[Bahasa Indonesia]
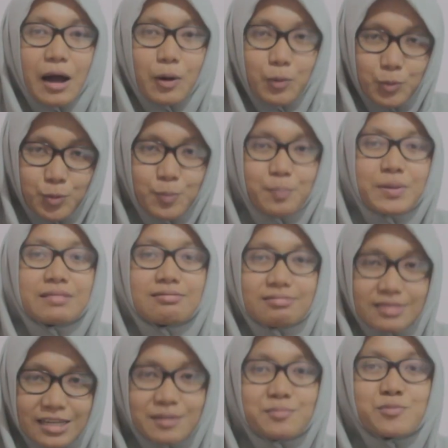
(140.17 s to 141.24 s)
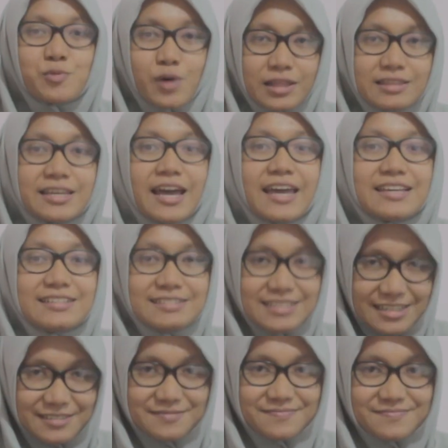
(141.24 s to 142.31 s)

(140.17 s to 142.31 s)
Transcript: aku penting buat YIJ